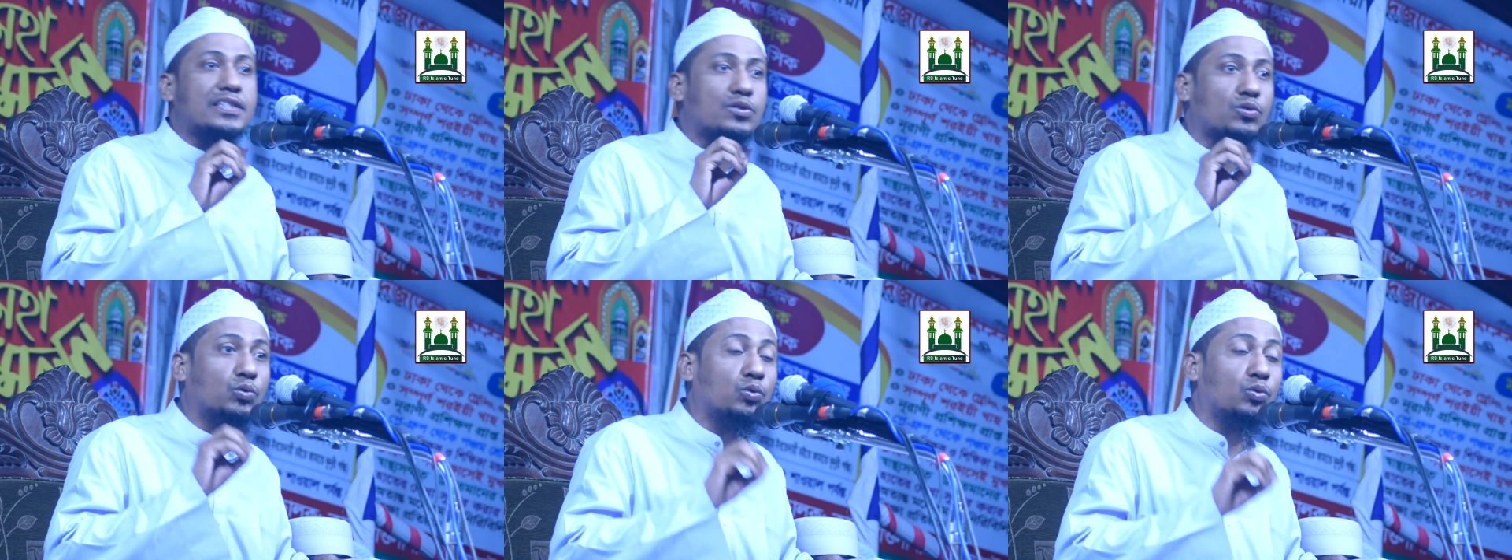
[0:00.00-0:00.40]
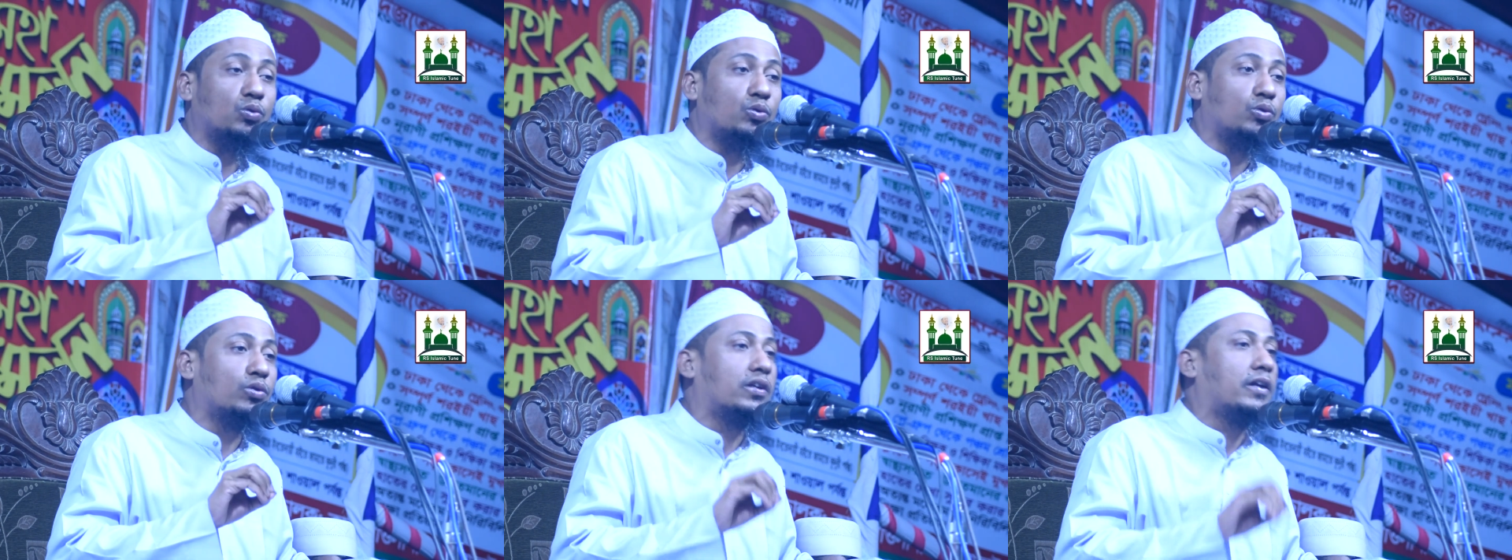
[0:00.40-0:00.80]

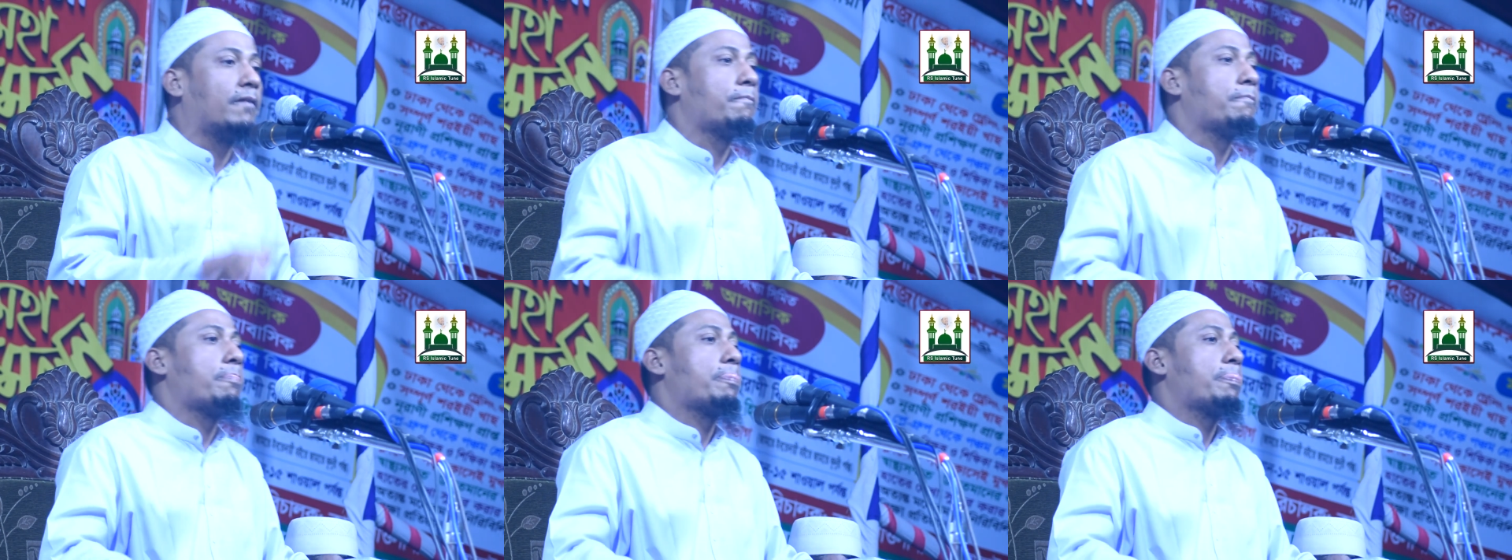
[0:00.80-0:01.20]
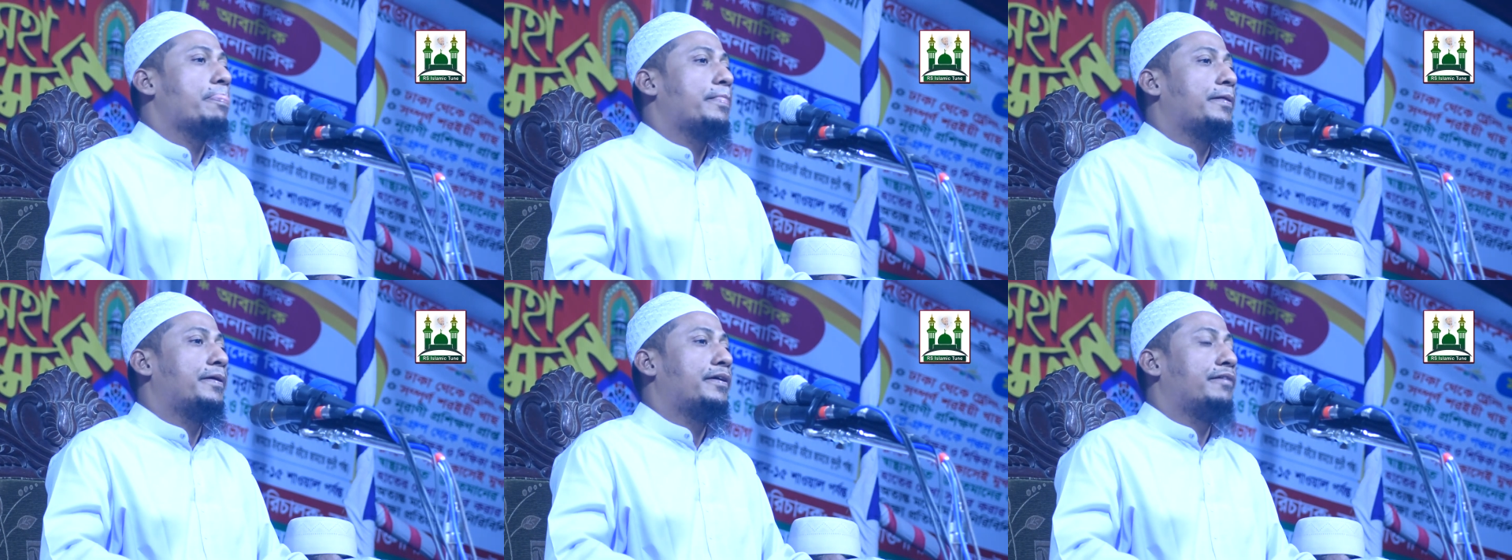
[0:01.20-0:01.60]
সুর
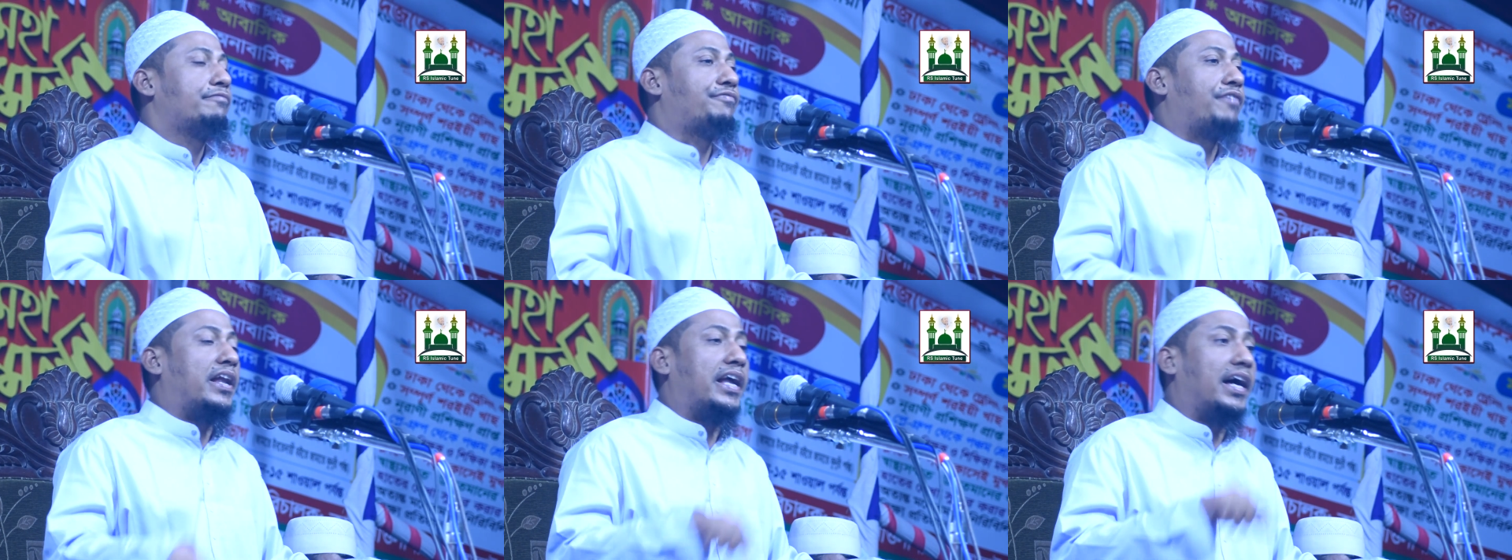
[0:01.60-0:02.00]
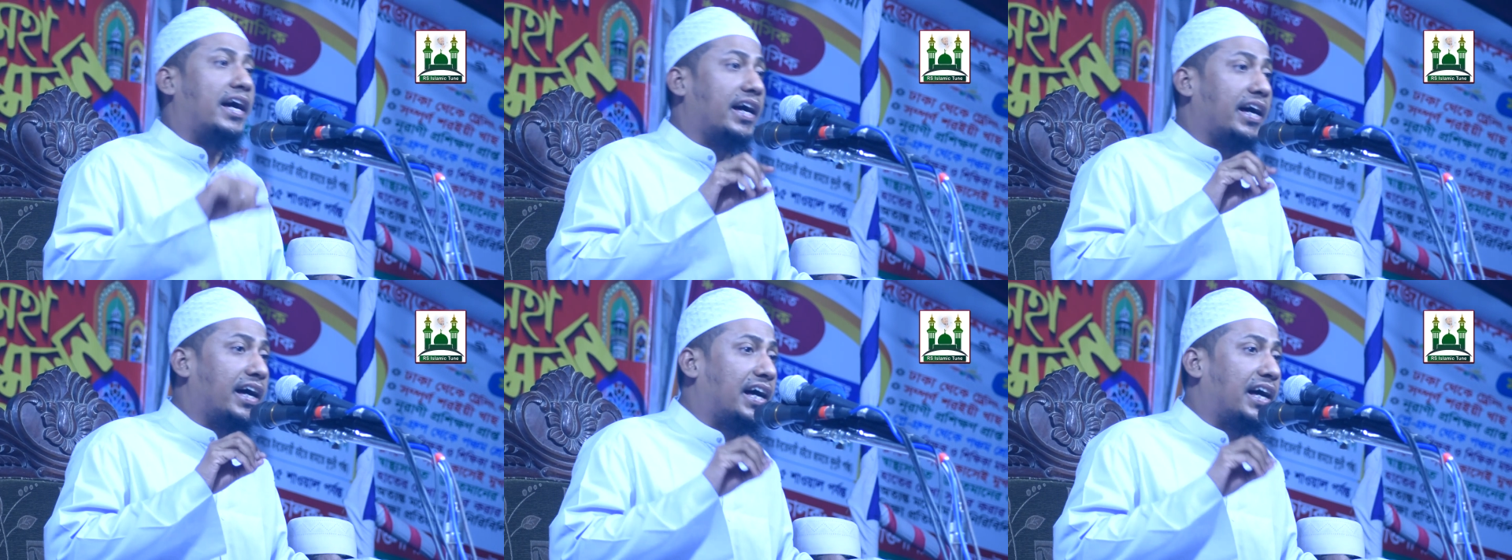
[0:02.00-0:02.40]
ফালা